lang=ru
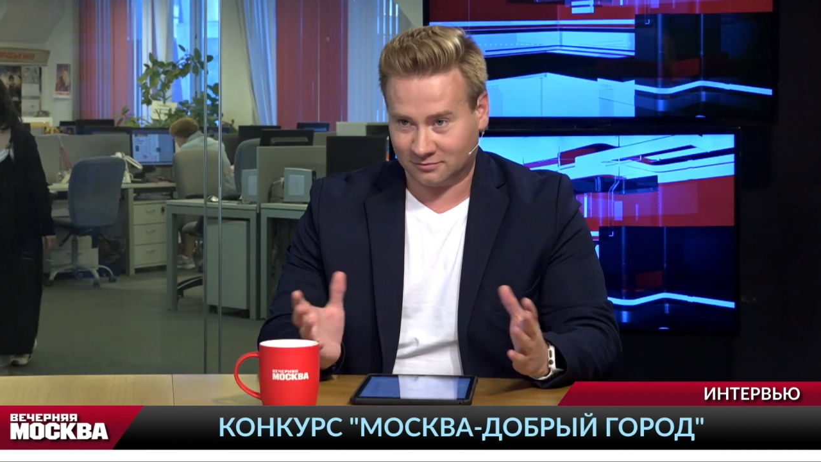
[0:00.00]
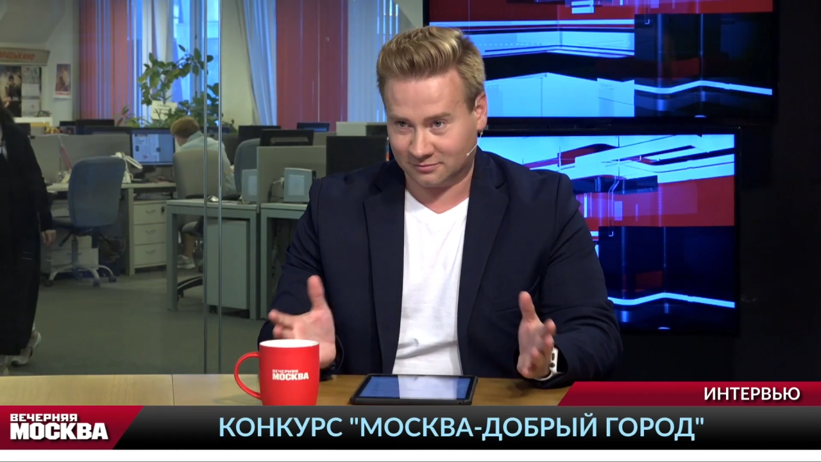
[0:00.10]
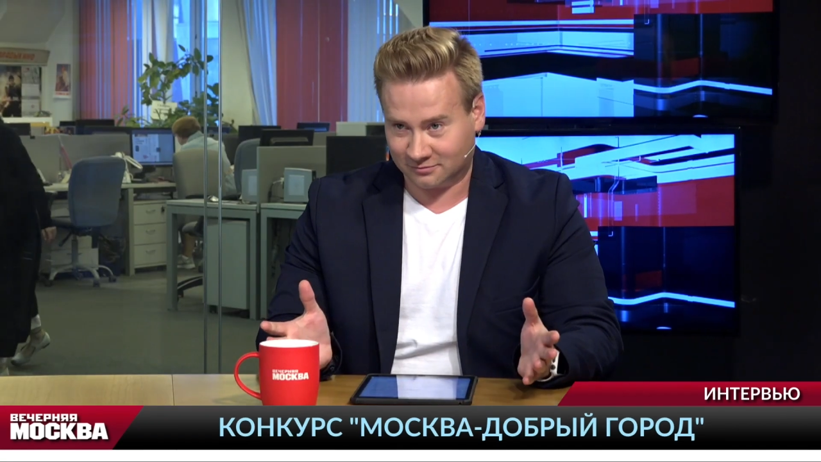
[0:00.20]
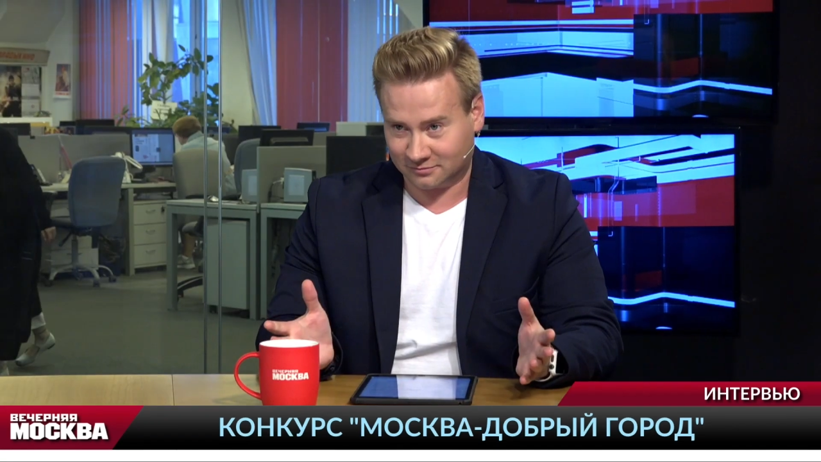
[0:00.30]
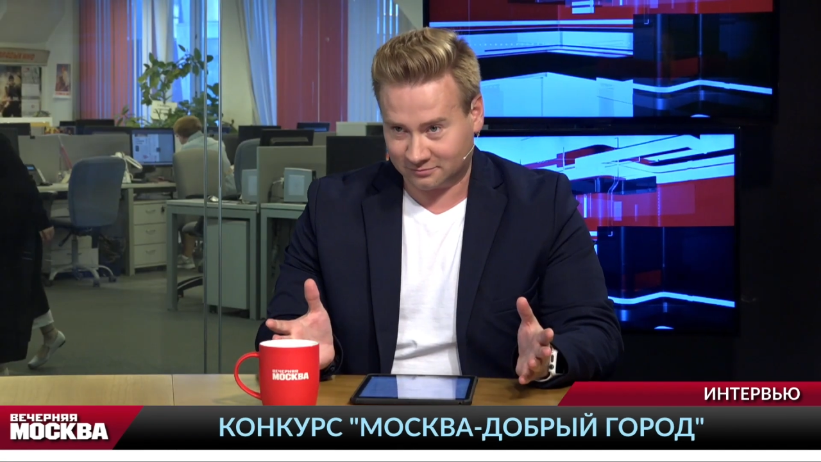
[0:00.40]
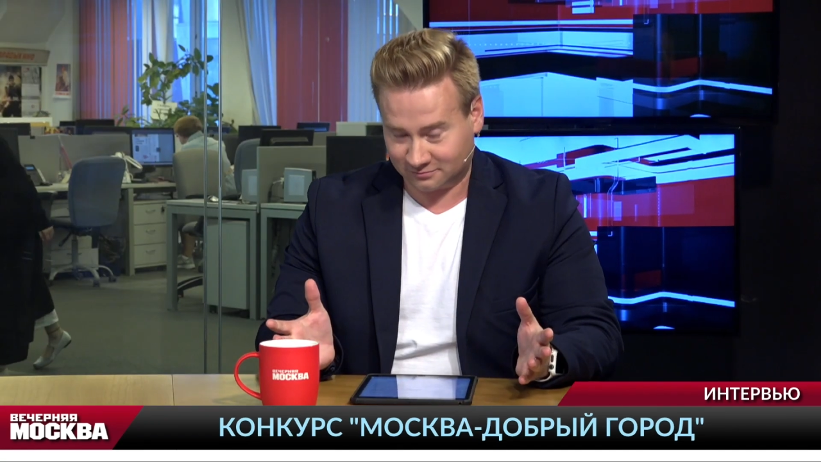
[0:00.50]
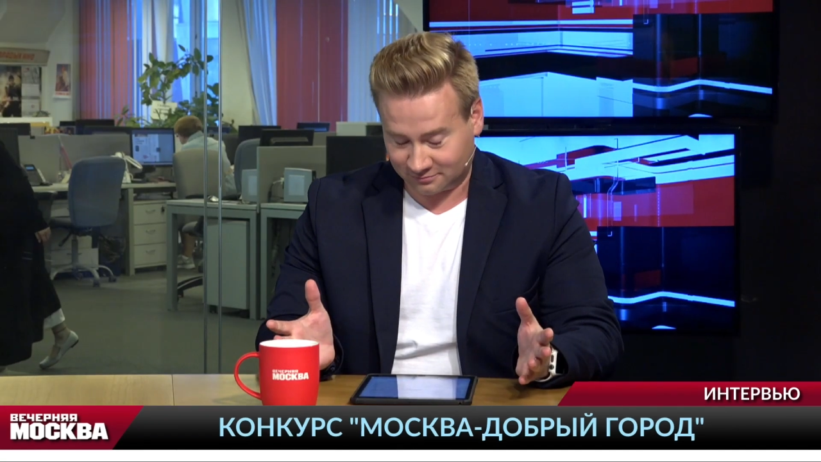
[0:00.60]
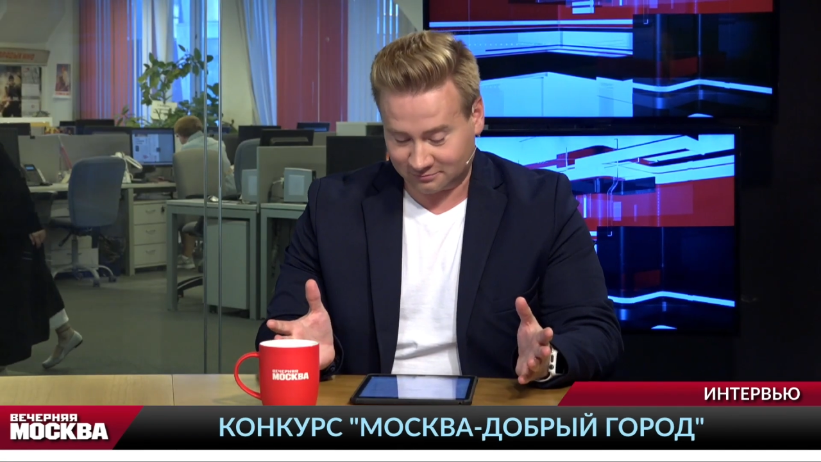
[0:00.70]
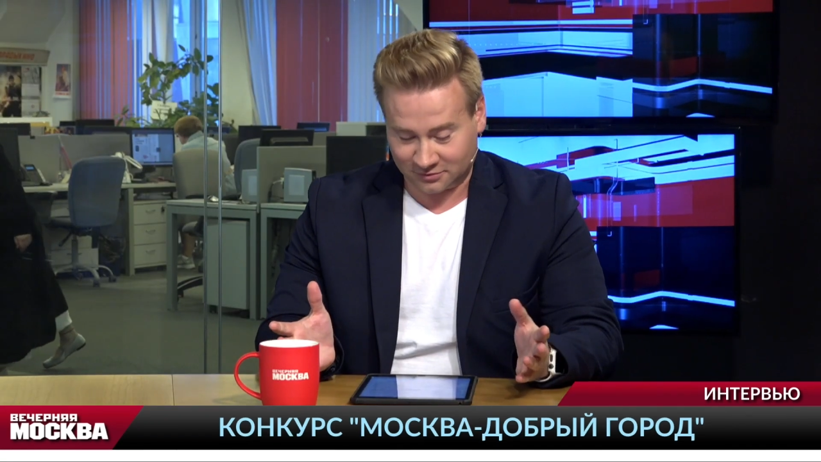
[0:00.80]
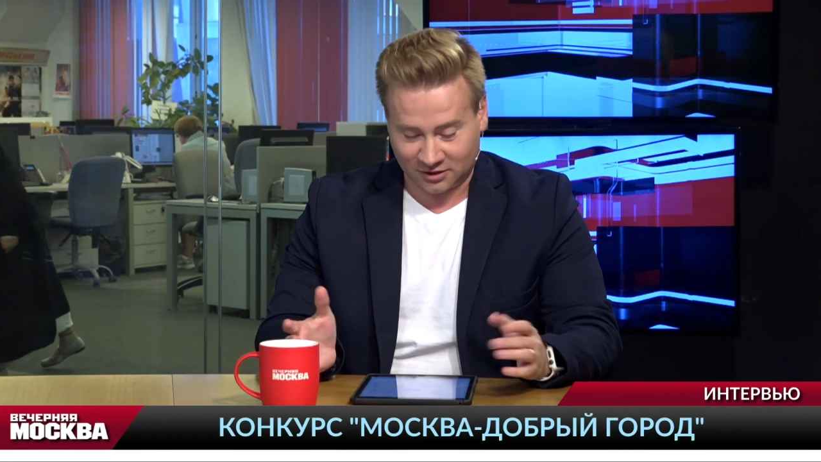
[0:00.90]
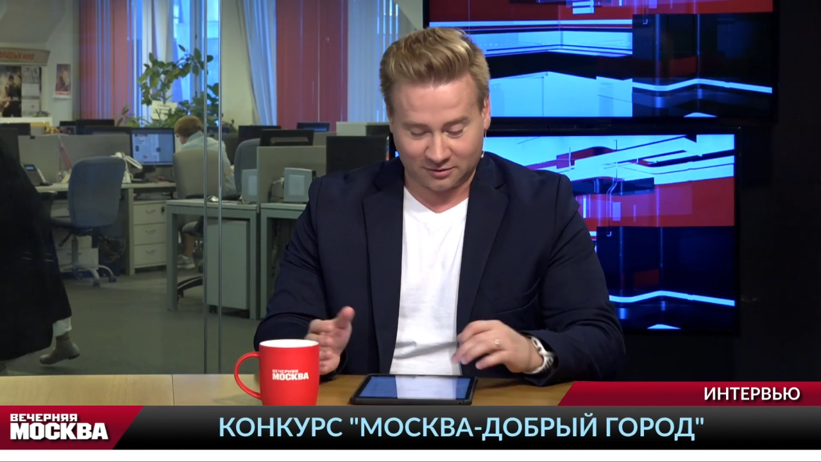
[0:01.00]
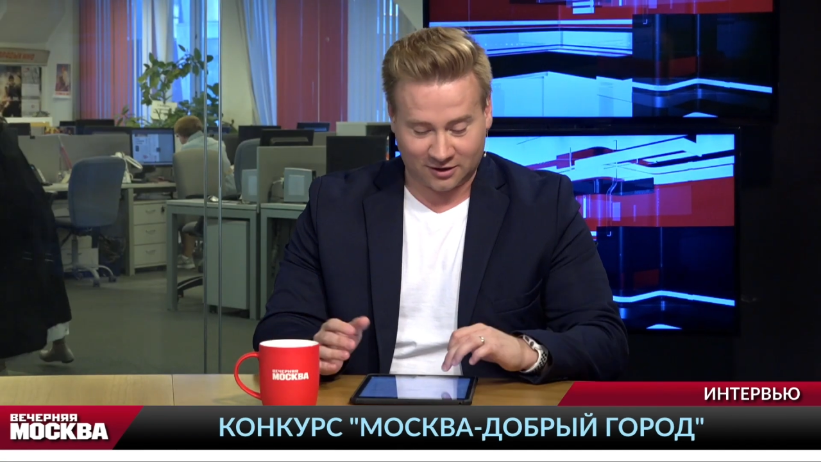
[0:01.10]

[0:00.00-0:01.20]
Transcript: э, да,